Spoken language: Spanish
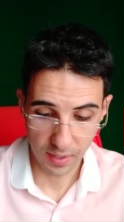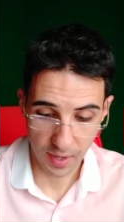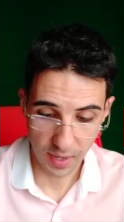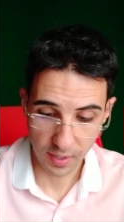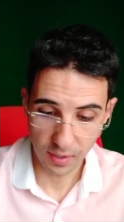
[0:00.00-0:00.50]

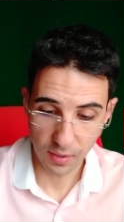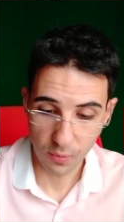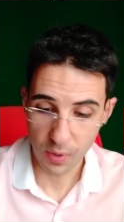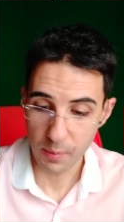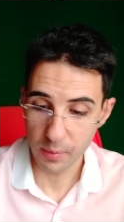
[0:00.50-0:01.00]
hay
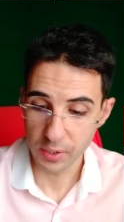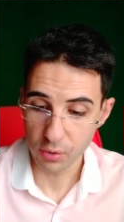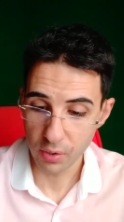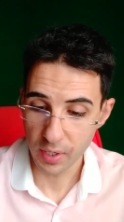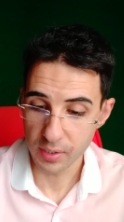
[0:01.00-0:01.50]
una breve
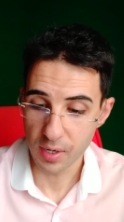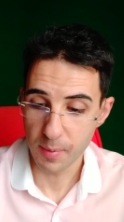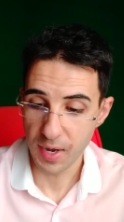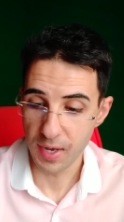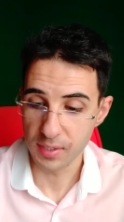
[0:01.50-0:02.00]
historia que se
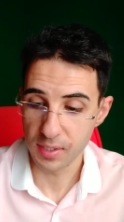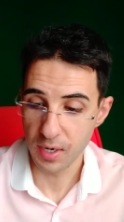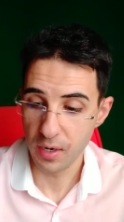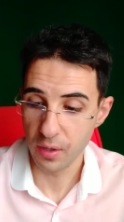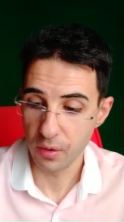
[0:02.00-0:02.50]
llama Las tres
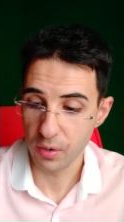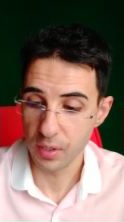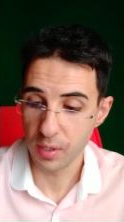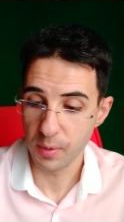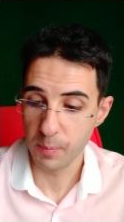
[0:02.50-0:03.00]
lecciones
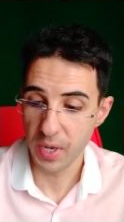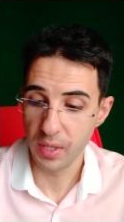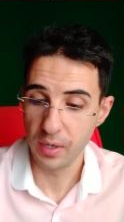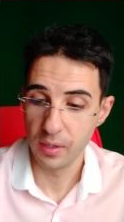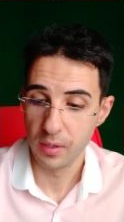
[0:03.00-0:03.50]
de mi padre,